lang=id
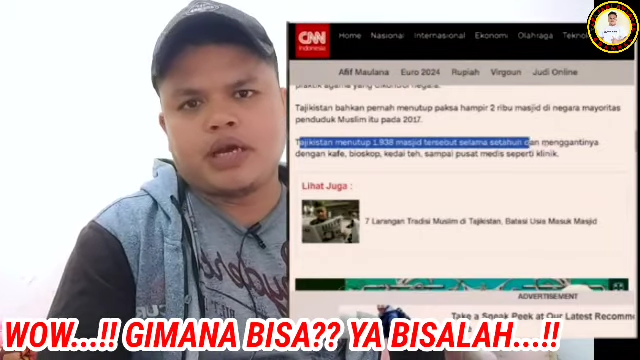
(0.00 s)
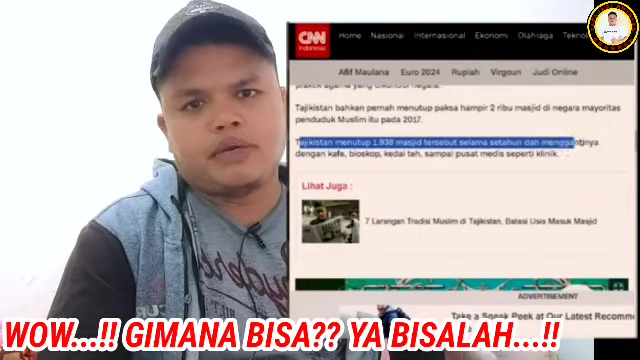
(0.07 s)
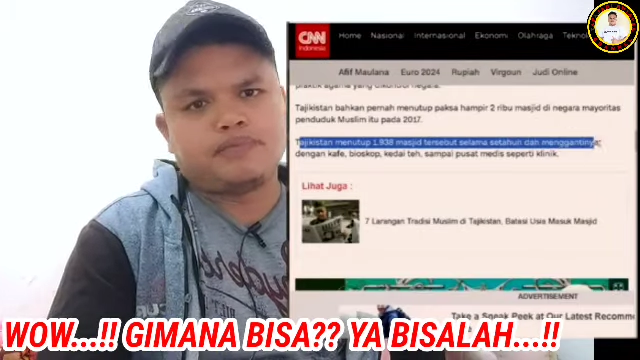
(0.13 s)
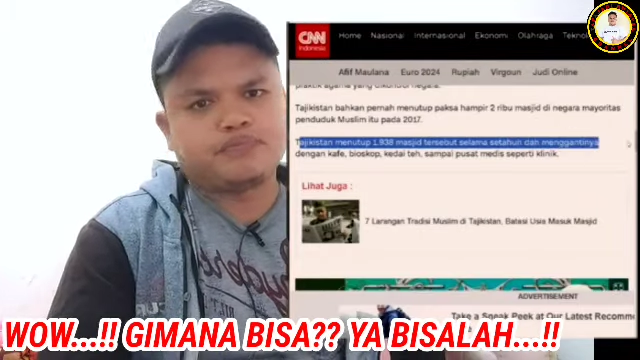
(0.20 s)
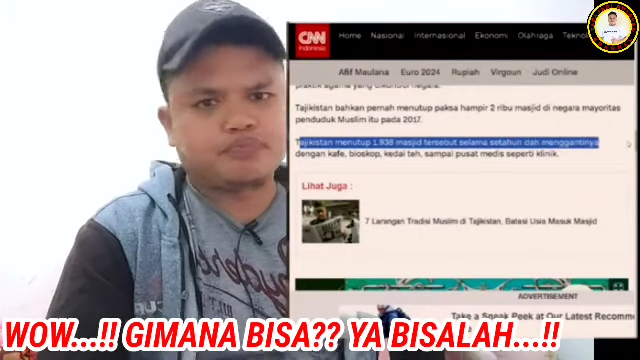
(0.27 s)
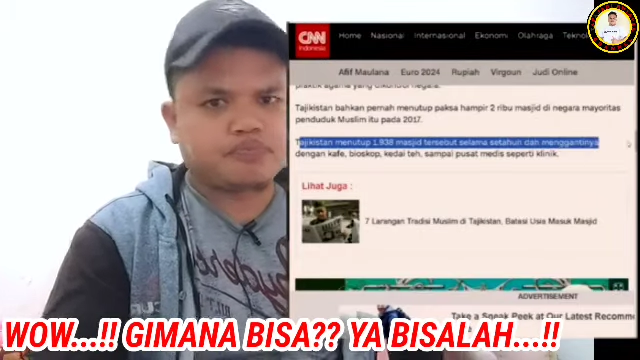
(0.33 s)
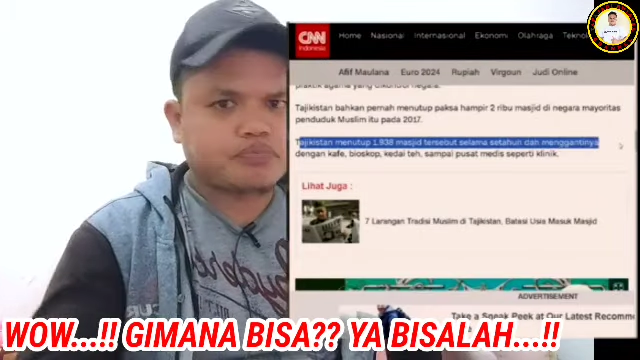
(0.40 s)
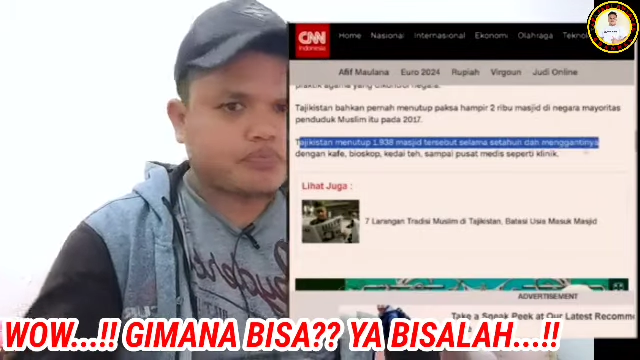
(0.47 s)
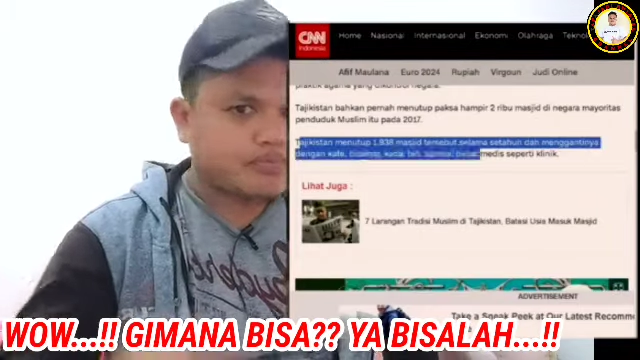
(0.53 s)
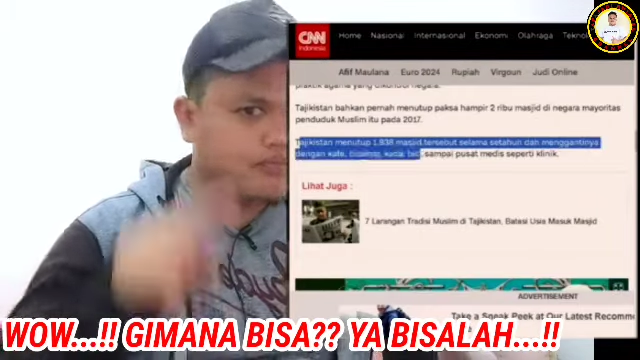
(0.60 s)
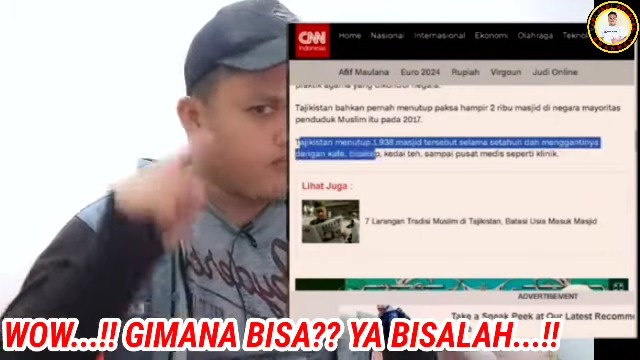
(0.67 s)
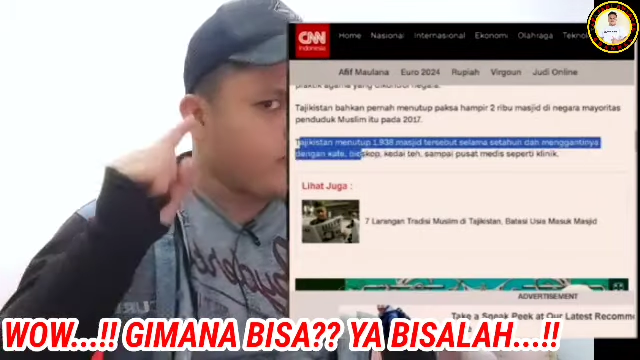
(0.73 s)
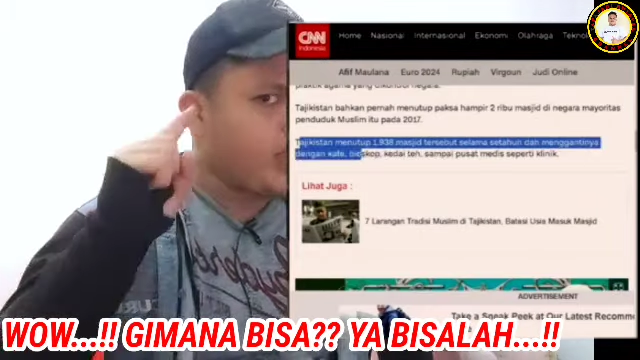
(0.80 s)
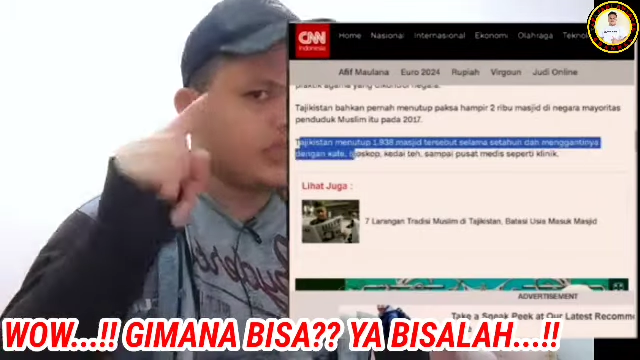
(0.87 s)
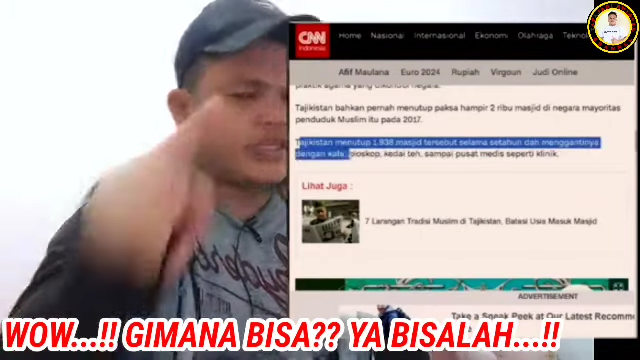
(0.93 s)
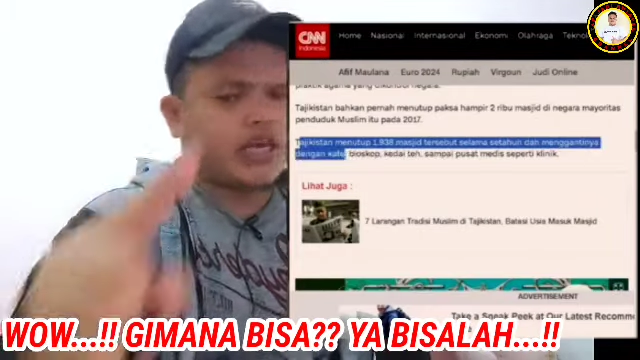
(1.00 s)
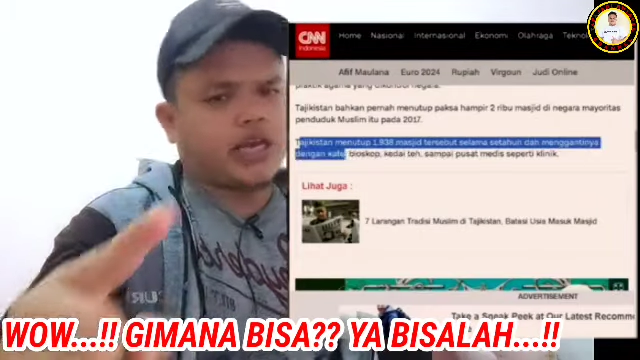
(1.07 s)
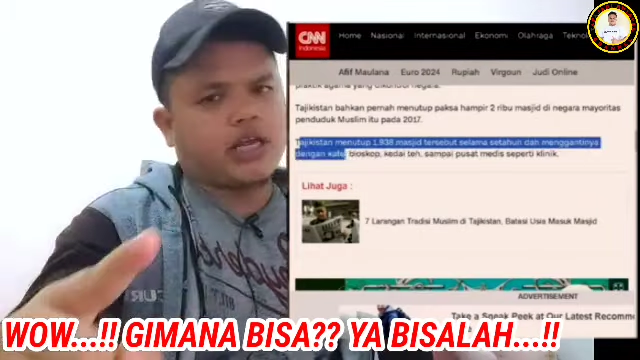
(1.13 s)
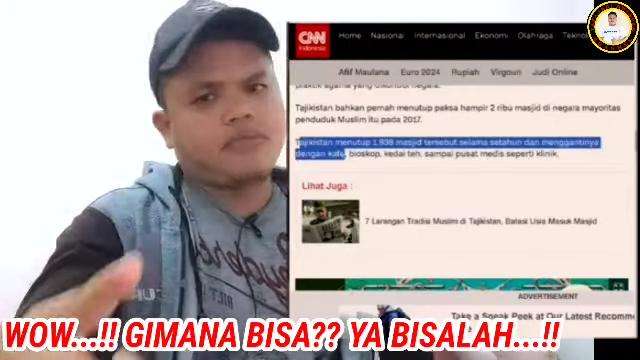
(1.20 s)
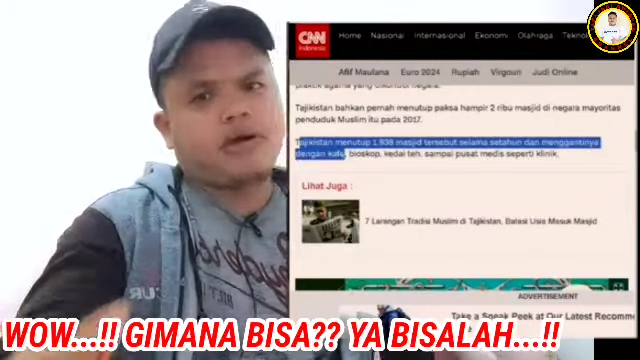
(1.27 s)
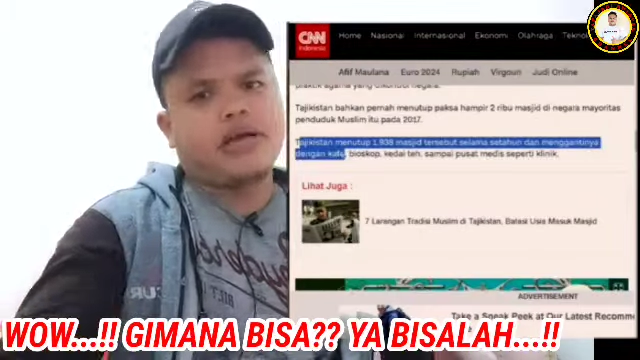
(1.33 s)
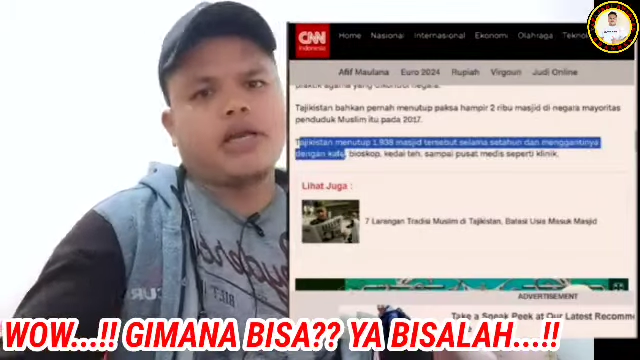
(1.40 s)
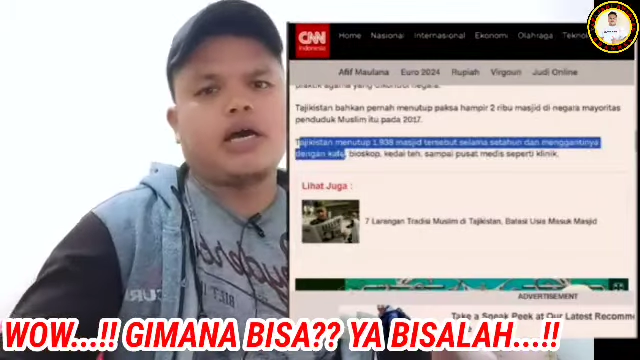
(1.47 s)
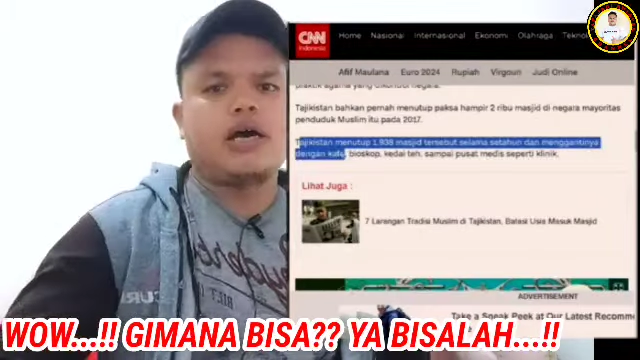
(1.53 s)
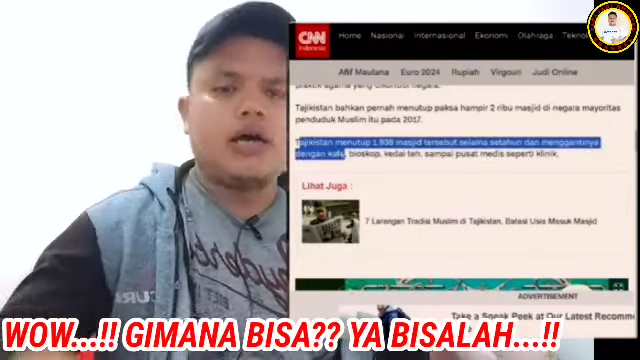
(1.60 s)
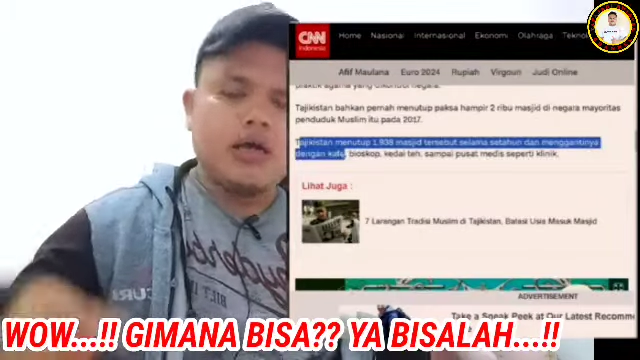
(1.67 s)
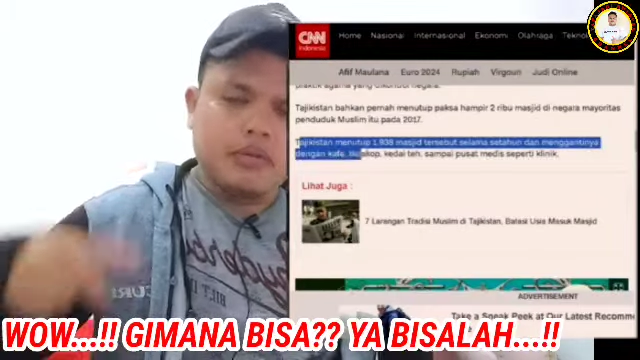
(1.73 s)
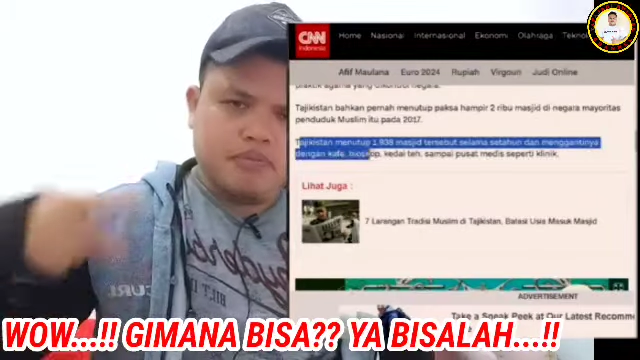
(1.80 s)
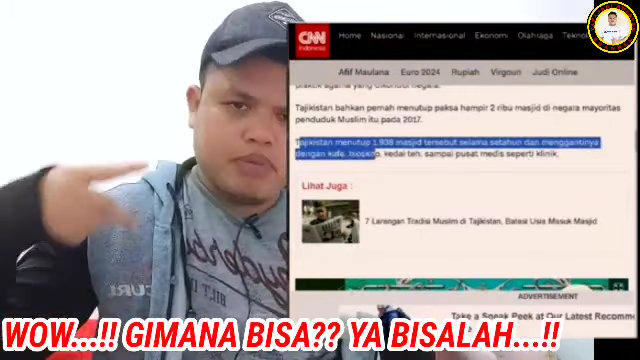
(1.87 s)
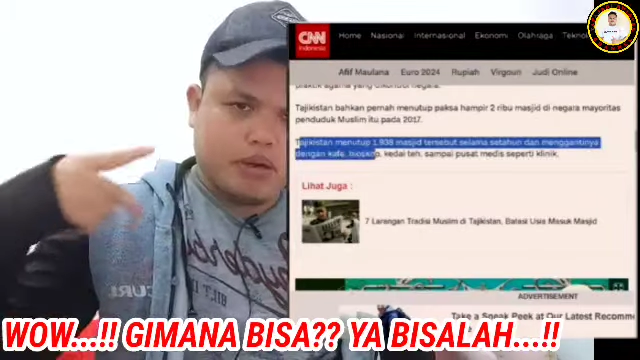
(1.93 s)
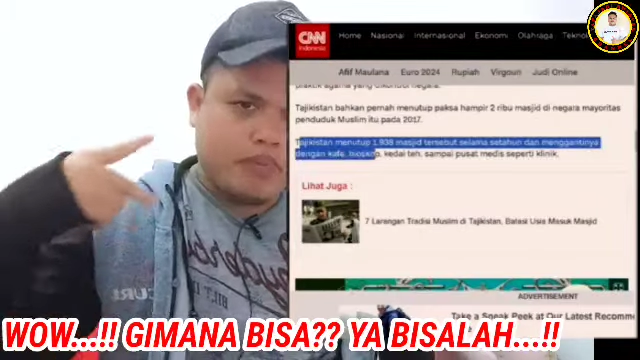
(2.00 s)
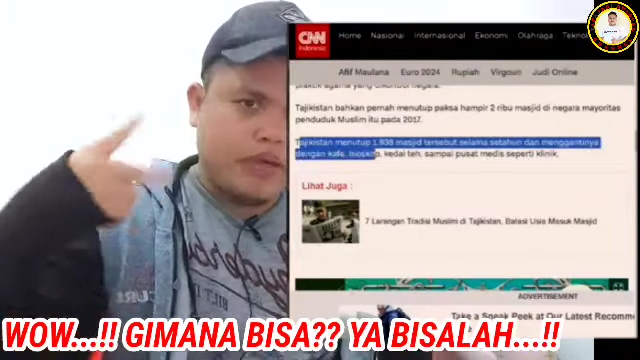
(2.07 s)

dan menggantinya dengan kafe,